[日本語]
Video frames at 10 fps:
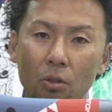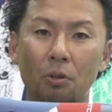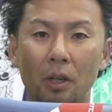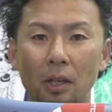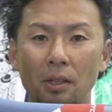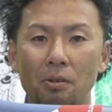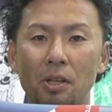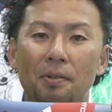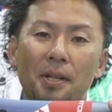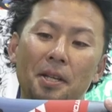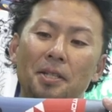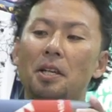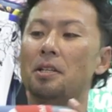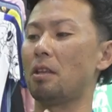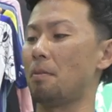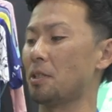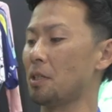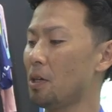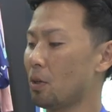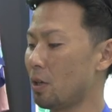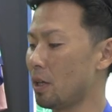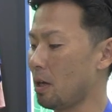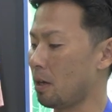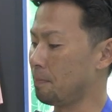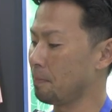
ともねユニークなデザインになってます。これはね